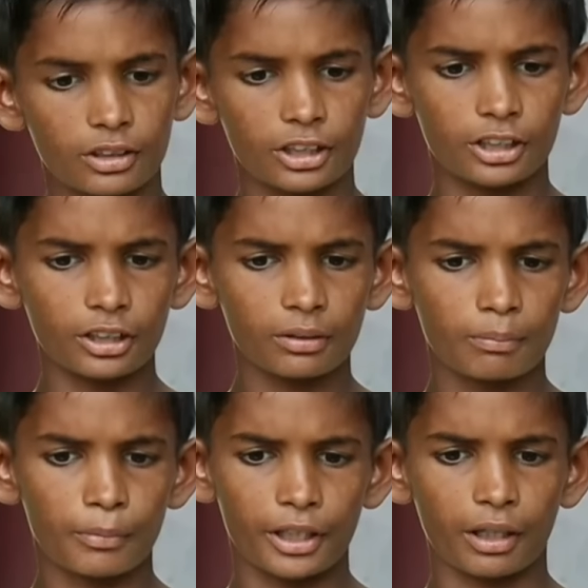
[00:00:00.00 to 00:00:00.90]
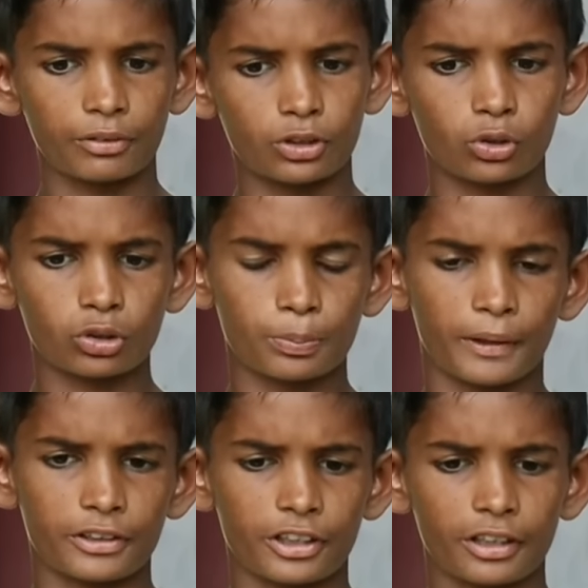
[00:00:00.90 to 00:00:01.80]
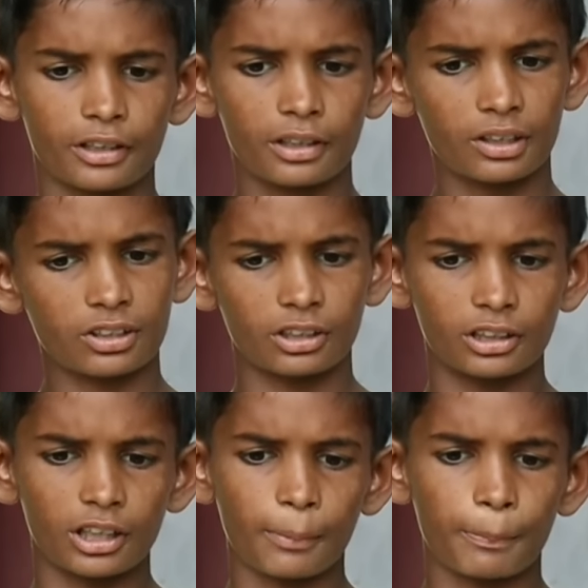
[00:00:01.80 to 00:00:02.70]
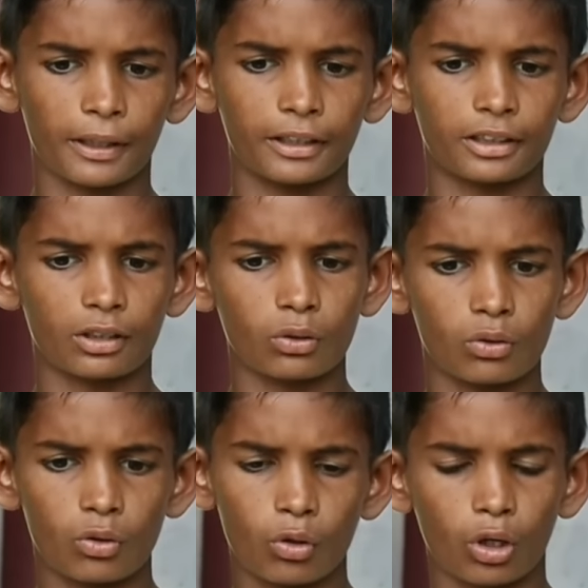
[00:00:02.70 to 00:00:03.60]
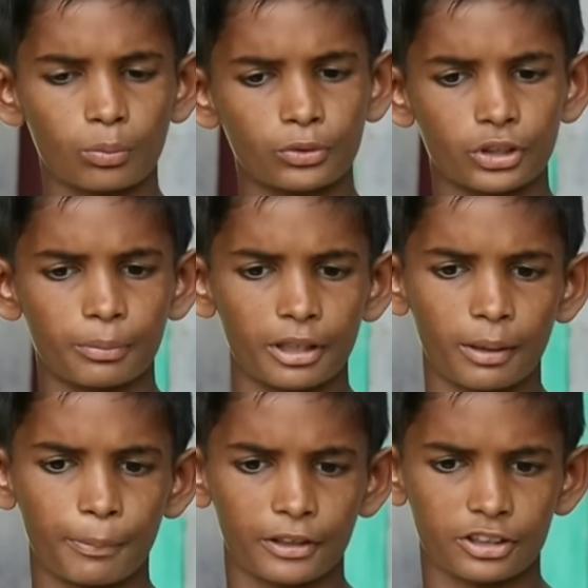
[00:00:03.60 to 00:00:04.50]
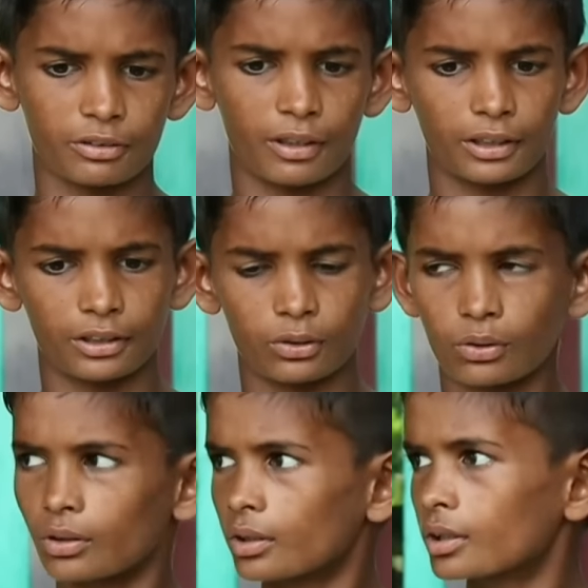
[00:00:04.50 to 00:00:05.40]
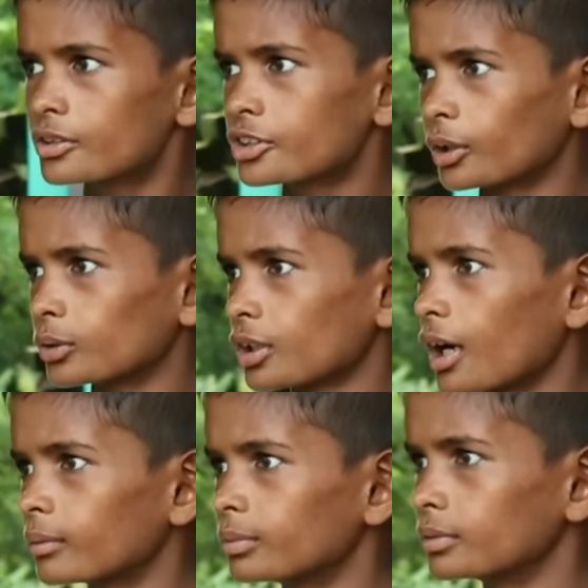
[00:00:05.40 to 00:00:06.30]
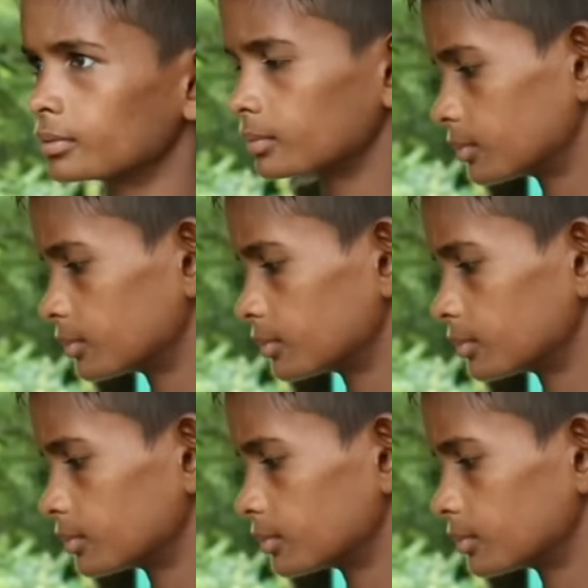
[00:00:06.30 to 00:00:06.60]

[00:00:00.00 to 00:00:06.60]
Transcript: दीदी मेरा भी तो कुछ फर्ज है इसीलिए आप पढ़ाई करो और मुझे मेरा फर्ज निभाने दो चलो साहब